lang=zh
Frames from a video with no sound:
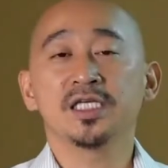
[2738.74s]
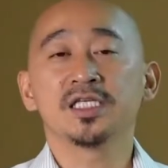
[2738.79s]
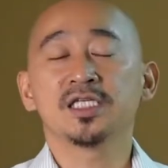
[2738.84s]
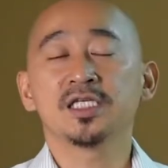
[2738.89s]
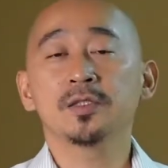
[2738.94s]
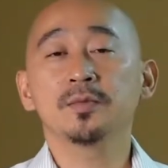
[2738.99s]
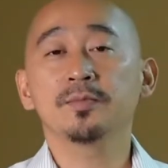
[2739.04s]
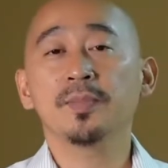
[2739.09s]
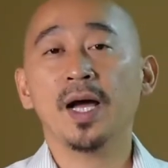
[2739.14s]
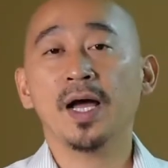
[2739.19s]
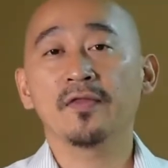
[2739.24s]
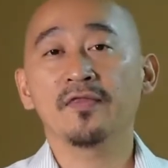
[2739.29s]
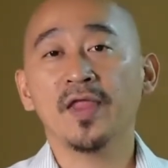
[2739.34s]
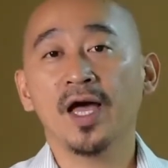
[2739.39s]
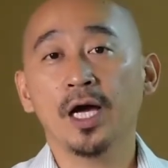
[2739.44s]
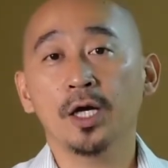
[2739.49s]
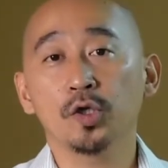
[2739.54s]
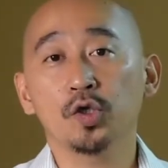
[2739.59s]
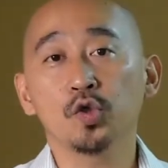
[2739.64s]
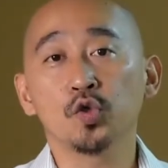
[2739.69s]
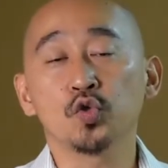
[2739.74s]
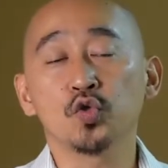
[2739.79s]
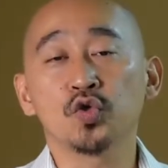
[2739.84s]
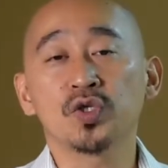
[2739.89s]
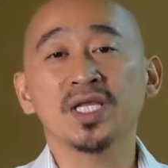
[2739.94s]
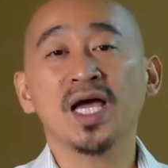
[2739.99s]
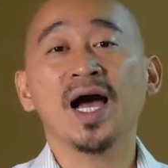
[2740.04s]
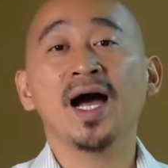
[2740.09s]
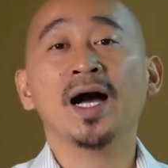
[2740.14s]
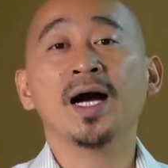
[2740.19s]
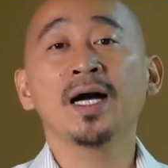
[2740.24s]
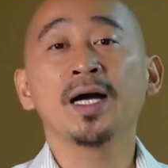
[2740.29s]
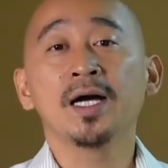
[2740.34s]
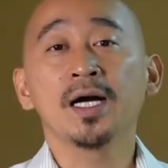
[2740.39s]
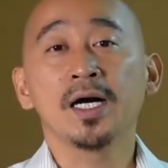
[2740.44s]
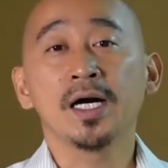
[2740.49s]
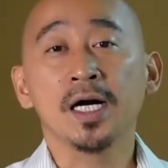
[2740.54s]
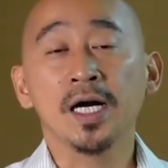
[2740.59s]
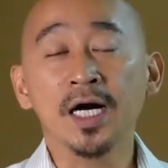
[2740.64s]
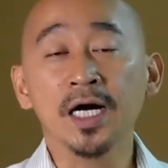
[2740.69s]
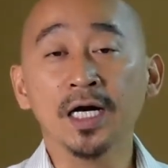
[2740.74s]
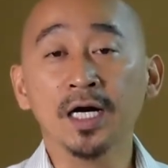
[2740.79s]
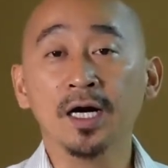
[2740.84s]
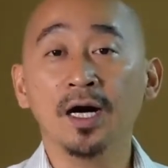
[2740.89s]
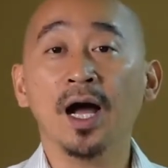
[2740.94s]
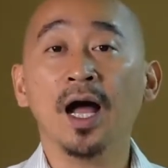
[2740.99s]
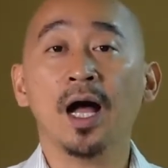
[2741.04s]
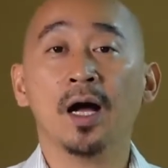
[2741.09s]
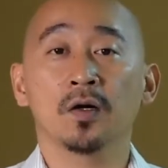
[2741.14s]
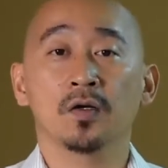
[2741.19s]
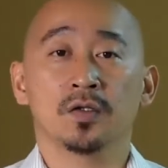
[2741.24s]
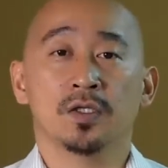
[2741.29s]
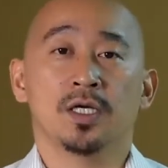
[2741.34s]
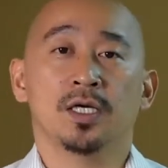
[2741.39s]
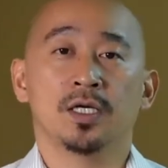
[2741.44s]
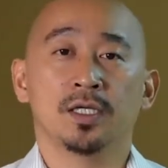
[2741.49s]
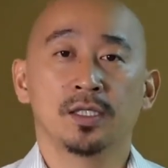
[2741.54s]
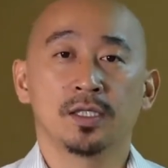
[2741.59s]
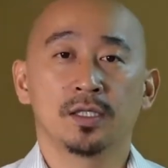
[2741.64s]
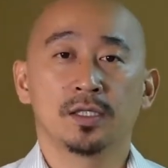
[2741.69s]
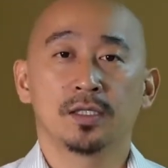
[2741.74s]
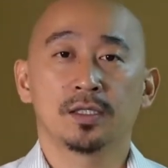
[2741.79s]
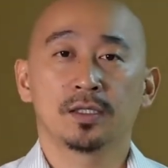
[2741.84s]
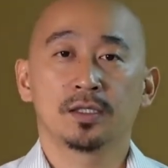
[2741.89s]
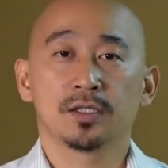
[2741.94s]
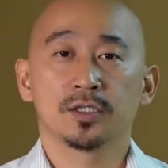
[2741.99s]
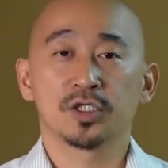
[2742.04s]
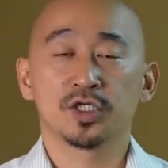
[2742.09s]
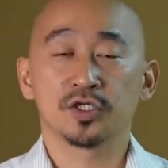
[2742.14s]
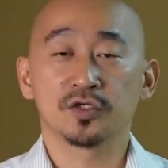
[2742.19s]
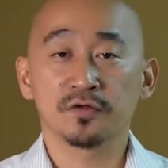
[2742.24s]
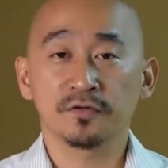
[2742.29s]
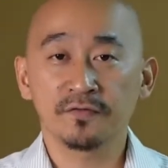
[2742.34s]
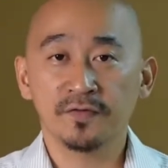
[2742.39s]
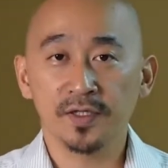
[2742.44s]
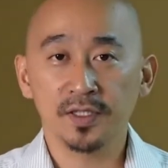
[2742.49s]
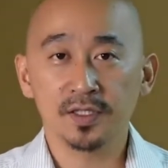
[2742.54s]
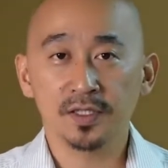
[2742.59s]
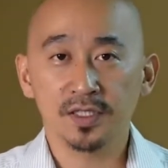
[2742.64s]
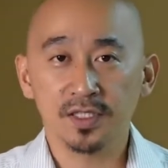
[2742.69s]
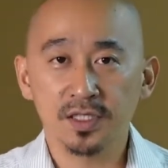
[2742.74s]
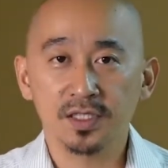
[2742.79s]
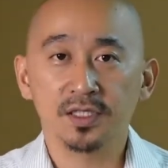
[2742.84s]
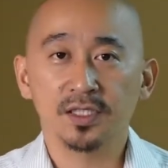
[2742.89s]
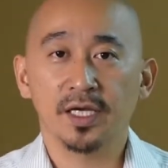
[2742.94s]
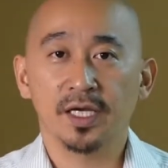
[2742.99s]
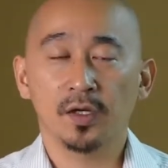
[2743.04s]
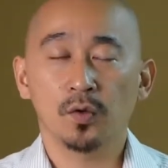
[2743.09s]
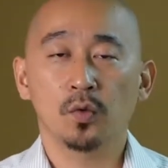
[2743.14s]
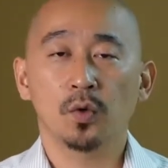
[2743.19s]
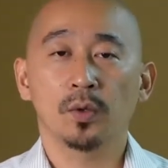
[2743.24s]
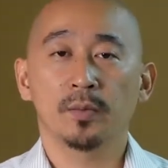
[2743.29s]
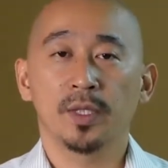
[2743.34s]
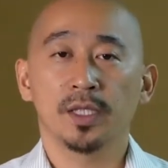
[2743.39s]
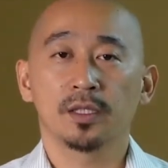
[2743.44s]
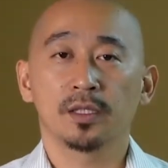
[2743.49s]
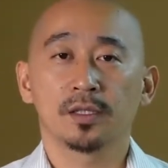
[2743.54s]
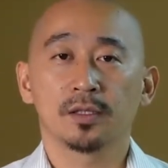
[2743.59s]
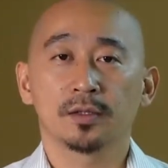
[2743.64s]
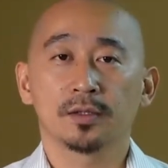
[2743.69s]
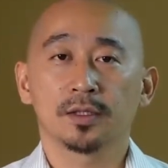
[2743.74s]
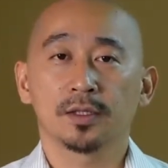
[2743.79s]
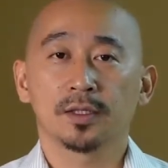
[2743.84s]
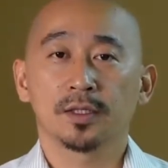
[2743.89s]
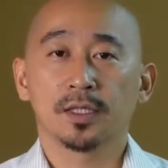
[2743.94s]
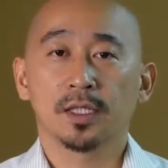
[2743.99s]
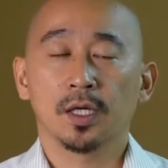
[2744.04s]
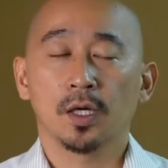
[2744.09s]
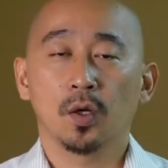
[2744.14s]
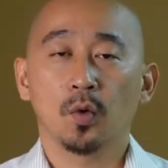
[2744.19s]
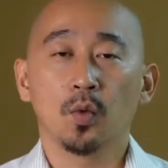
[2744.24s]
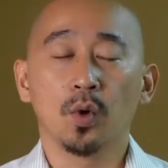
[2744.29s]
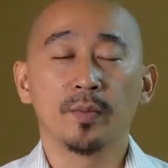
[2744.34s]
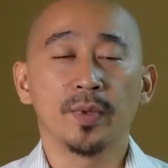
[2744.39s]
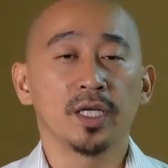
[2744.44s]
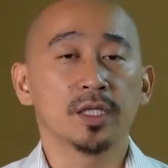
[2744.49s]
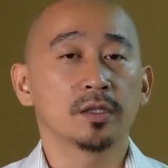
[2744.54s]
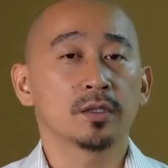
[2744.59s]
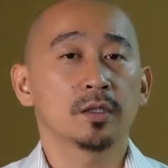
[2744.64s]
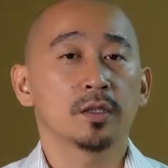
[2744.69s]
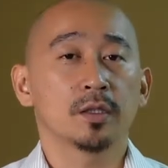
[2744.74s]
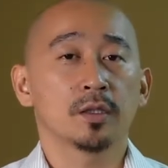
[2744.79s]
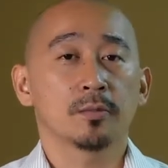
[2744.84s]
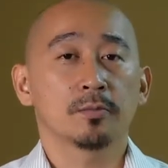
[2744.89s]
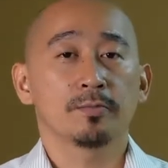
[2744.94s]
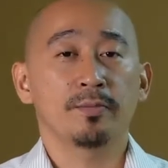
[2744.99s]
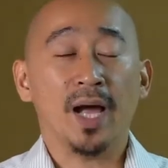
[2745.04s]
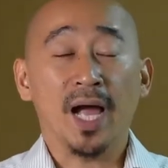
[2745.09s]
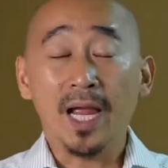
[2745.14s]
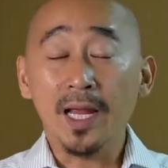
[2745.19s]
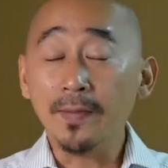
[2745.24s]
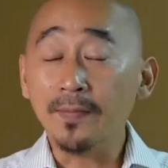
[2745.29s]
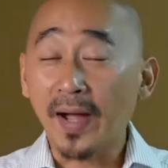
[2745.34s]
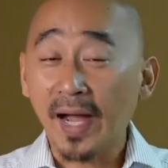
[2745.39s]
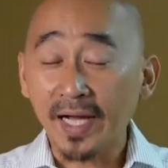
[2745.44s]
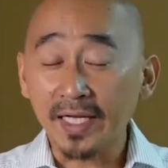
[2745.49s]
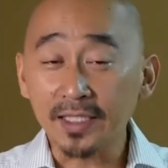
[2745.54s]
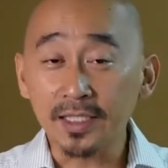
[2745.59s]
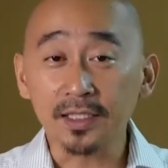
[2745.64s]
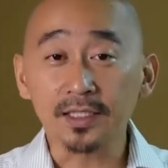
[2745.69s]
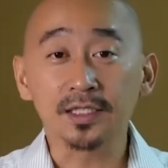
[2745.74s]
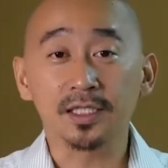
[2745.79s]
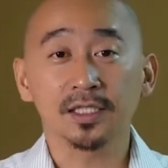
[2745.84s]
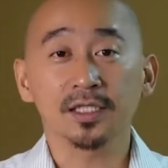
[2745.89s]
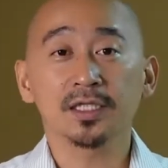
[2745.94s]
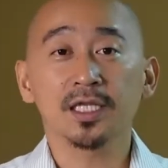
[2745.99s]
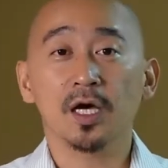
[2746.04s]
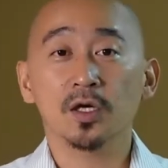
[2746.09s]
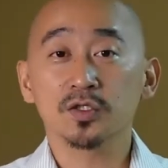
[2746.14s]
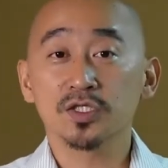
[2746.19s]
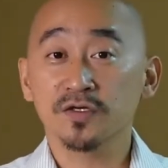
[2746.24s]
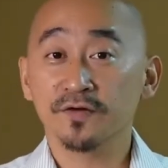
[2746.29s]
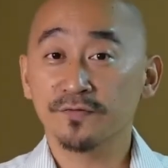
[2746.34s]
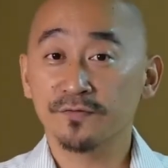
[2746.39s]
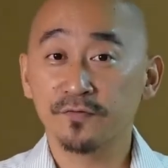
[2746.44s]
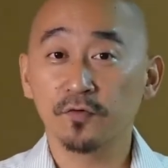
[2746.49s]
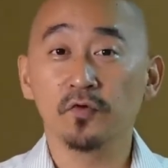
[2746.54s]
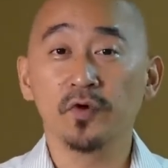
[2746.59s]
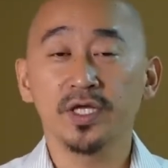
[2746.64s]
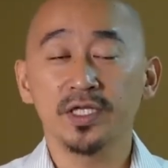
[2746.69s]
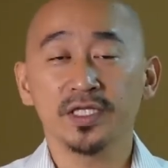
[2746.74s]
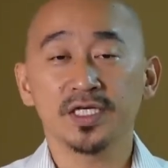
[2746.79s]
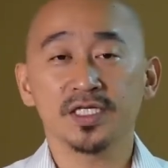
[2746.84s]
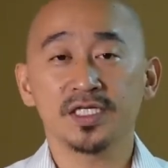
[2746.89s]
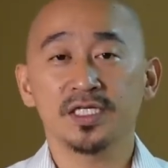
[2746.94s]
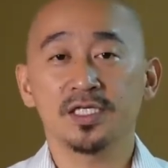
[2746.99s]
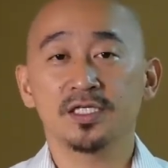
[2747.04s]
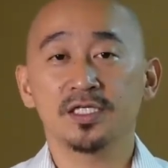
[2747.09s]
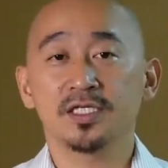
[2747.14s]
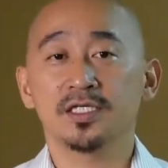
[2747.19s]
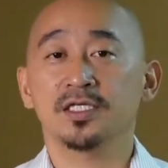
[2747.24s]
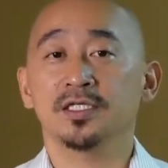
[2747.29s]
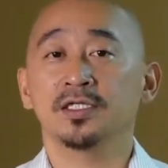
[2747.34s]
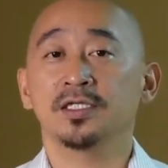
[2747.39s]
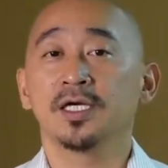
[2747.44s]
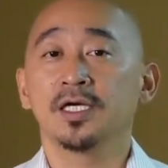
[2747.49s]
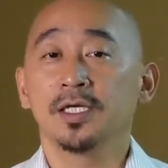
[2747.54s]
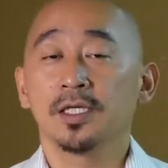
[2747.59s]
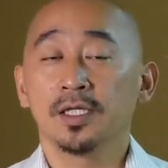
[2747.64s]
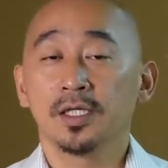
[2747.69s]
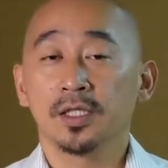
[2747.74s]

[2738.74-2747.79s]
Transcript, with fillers: 已经把那与他和好的职分赐给我们，我们白白的得到这福音的信息。